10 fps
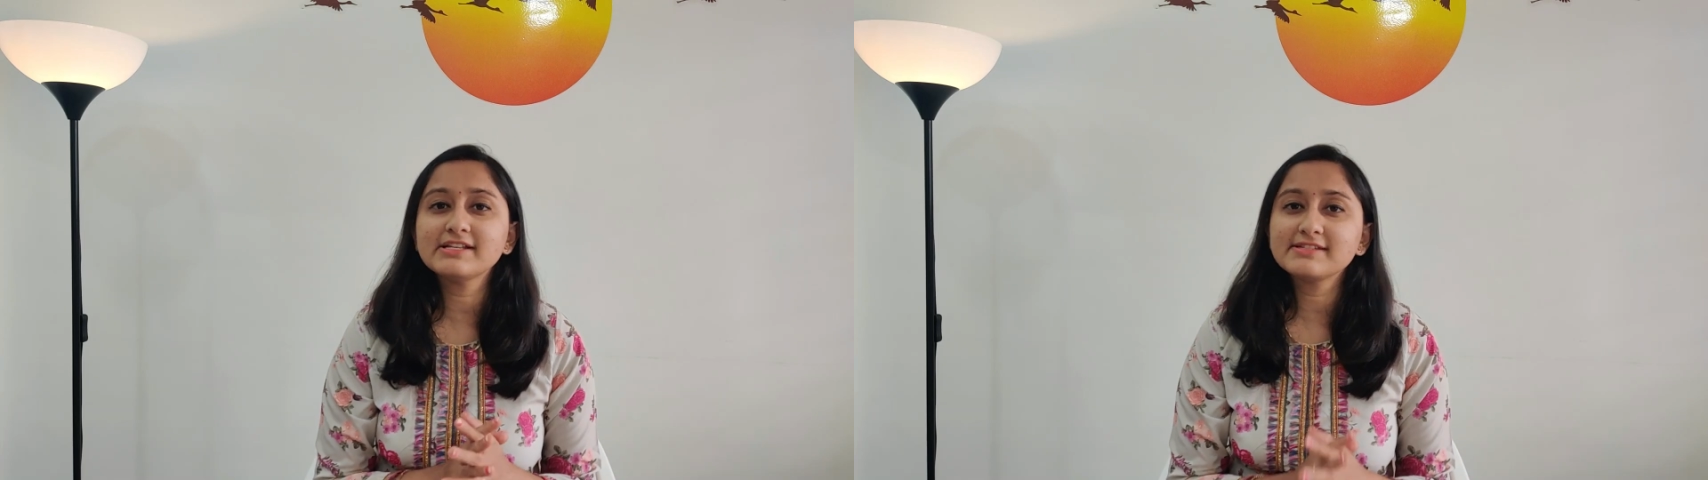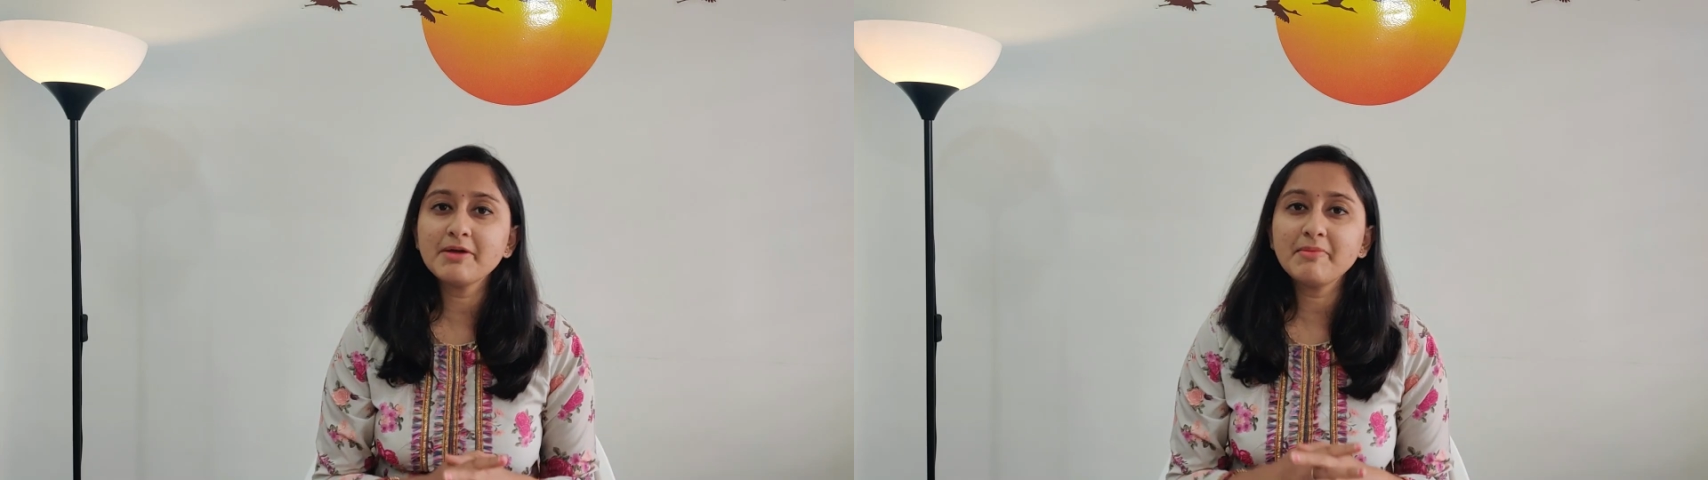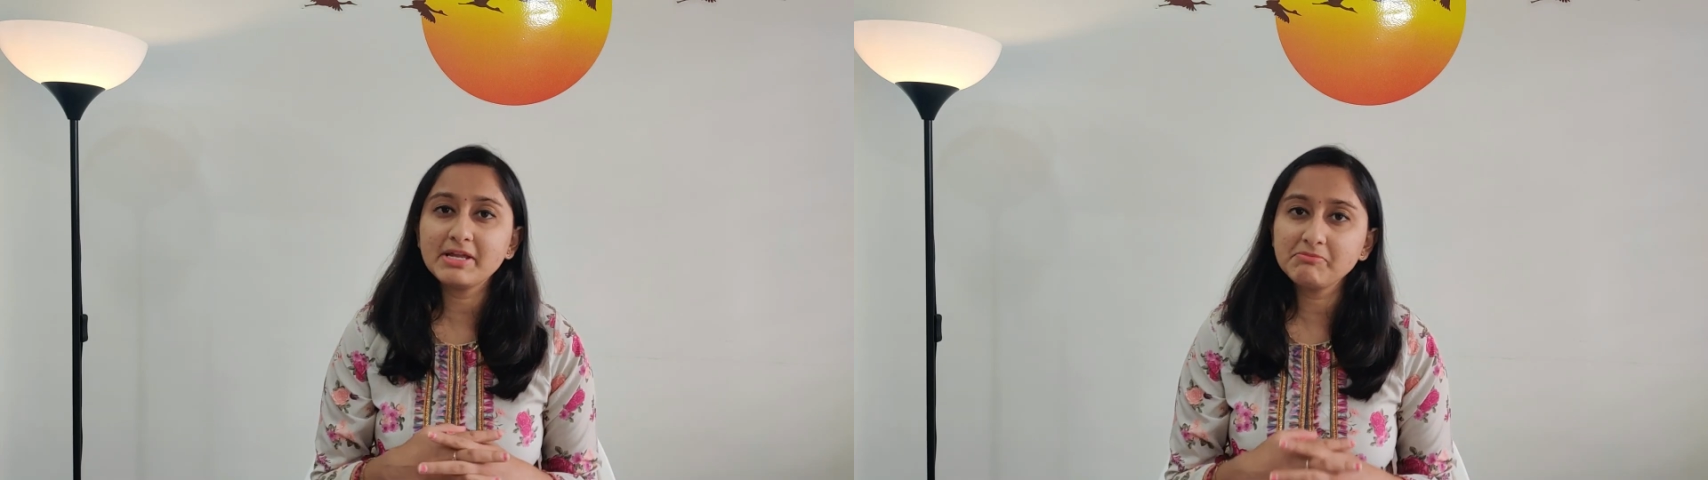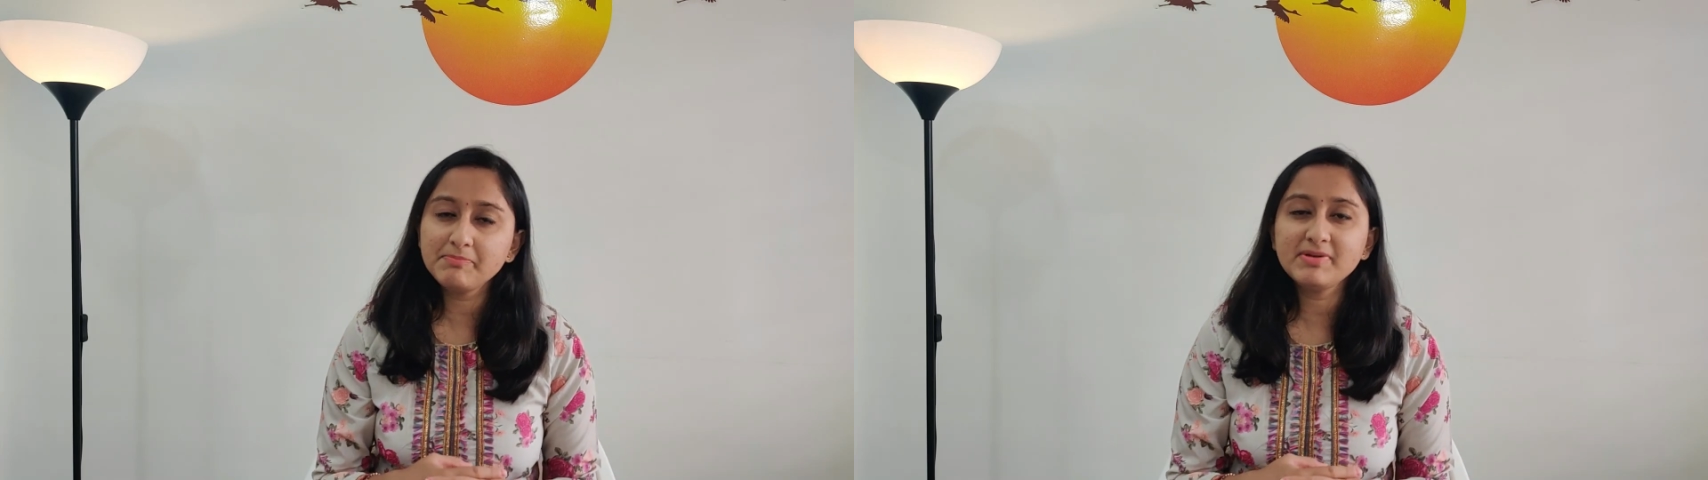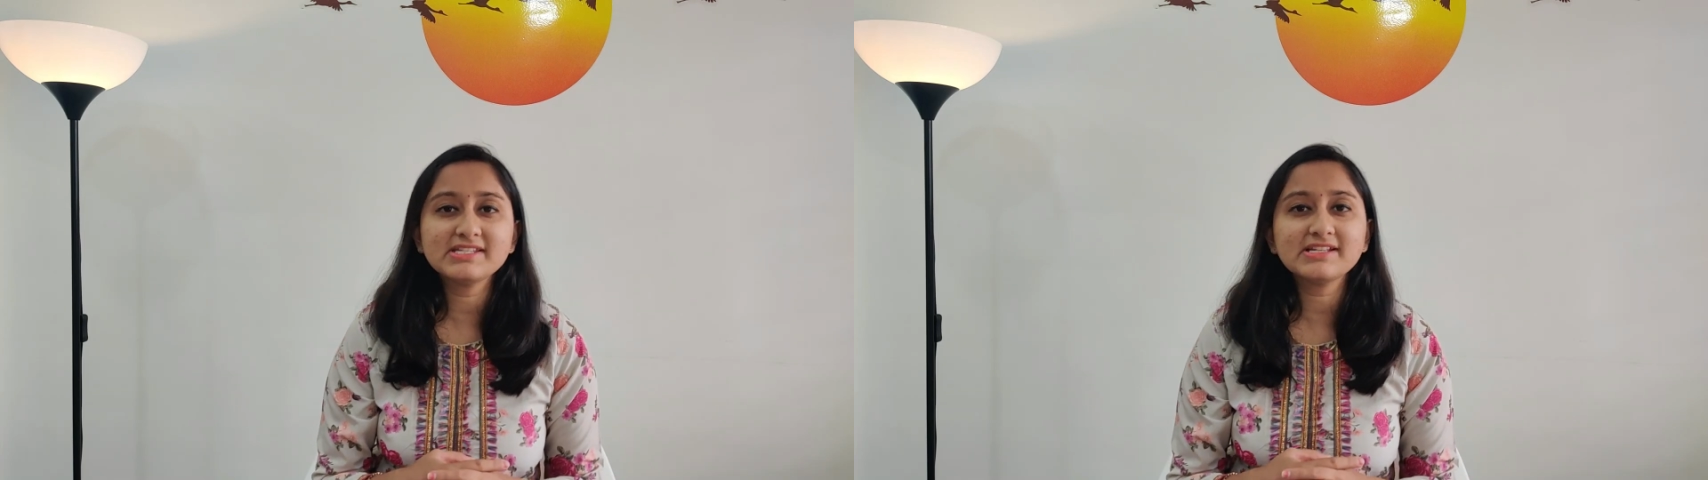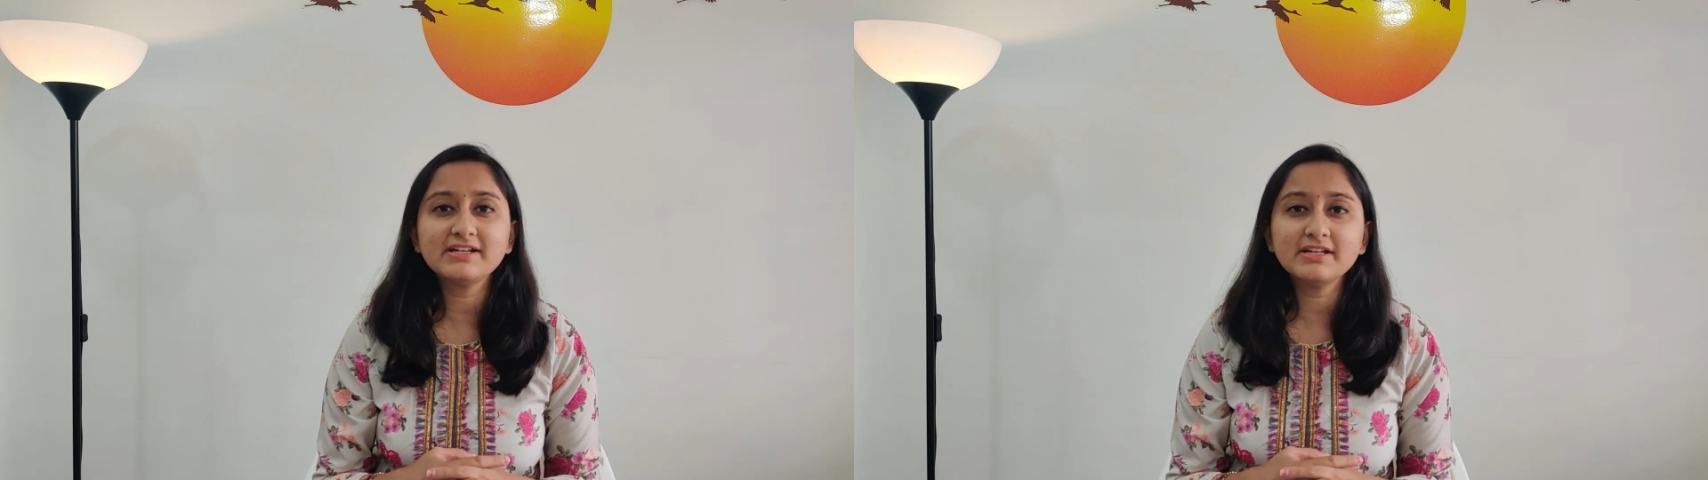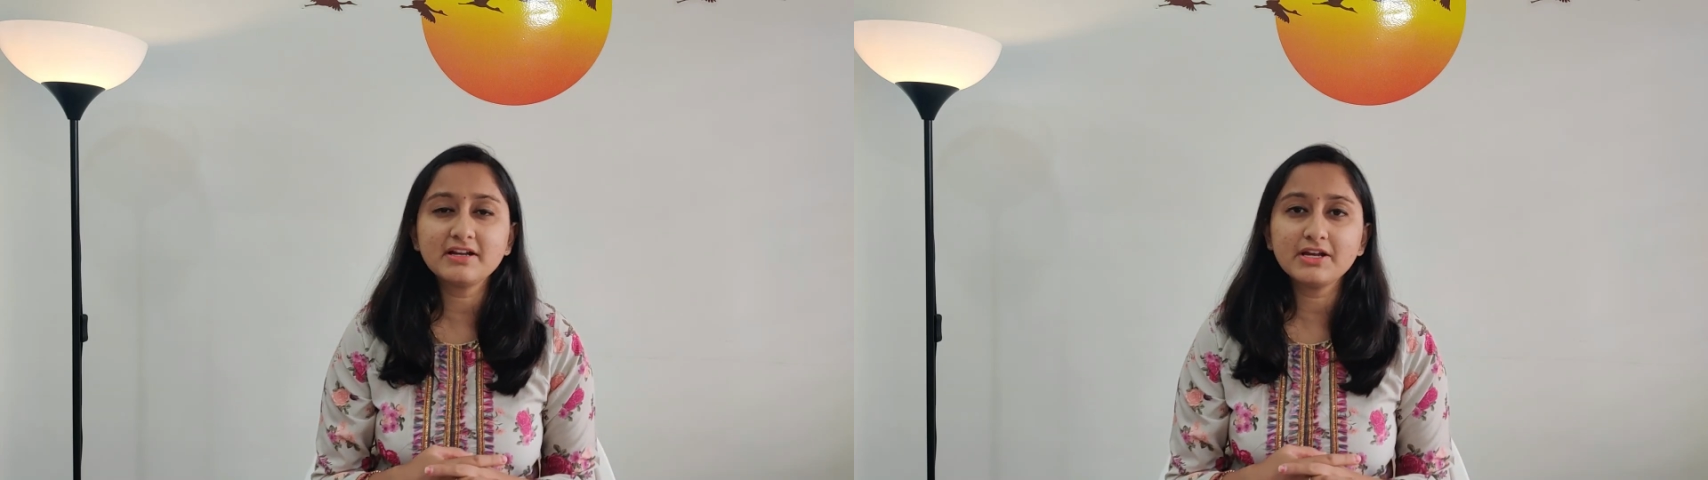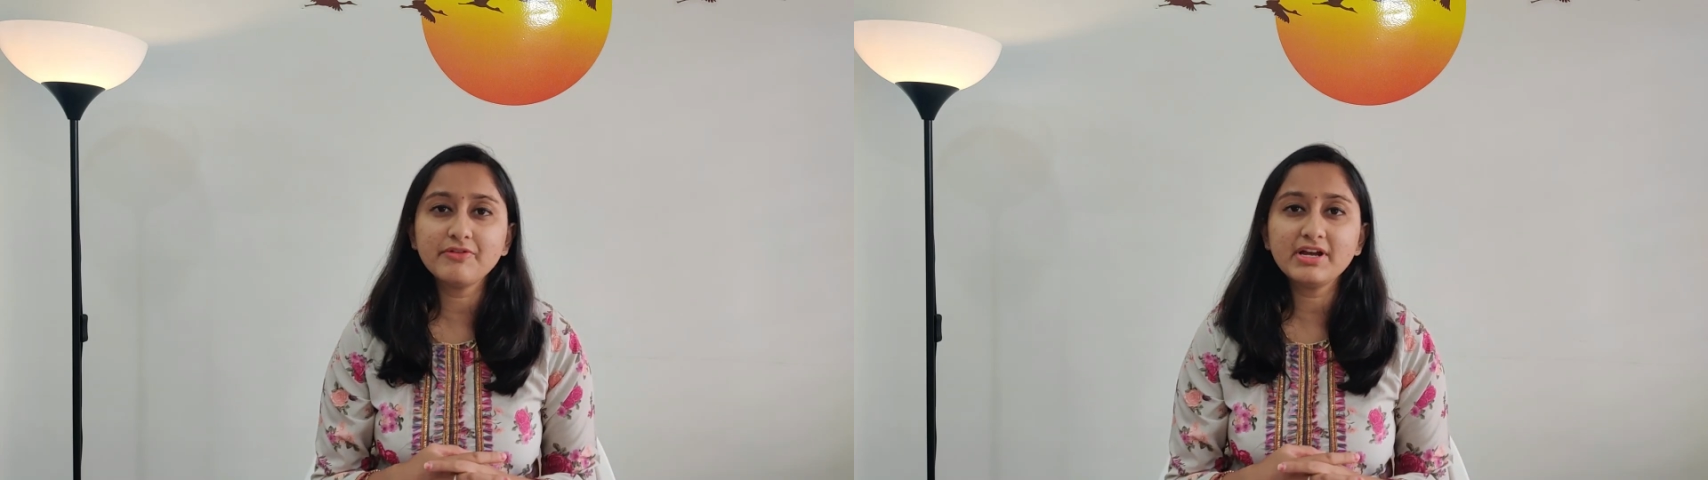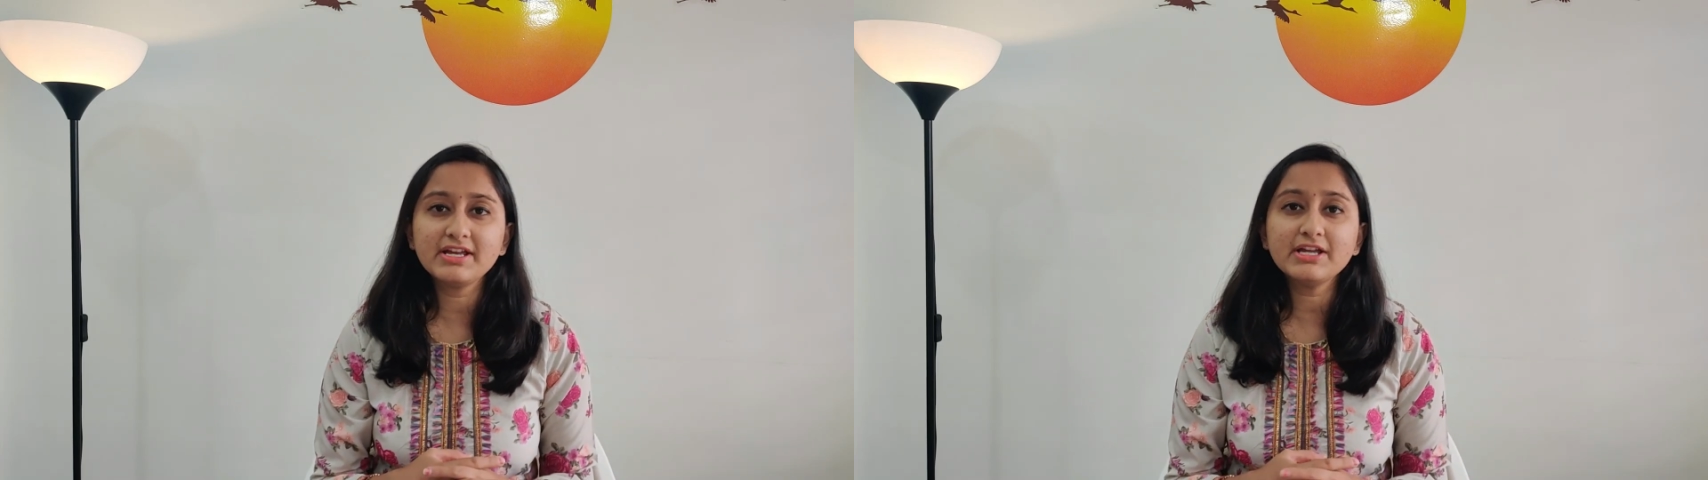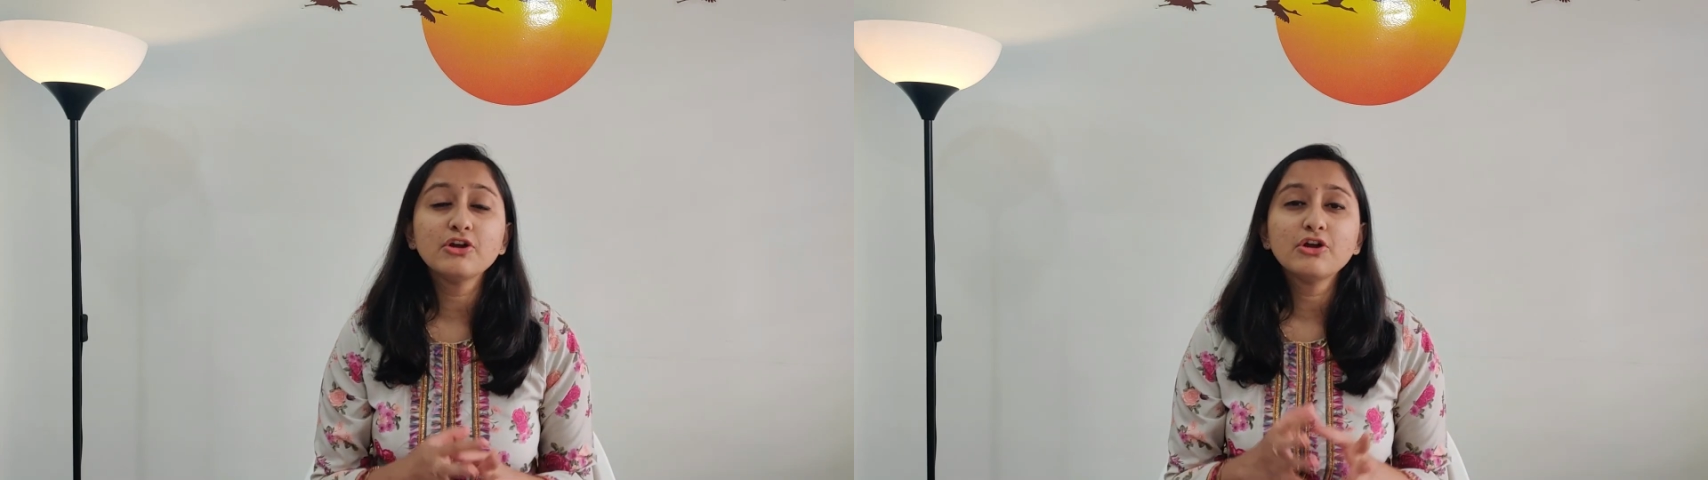एग्जाम आईबीपीएस कंडक्ट करवा
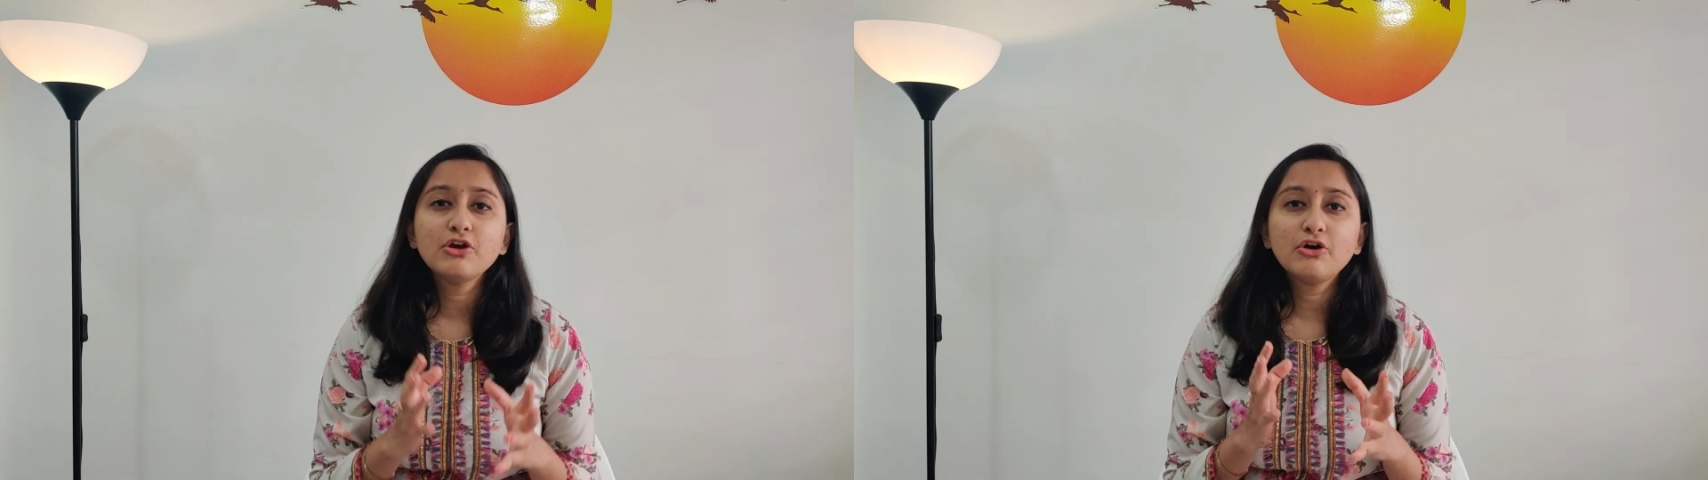रहा है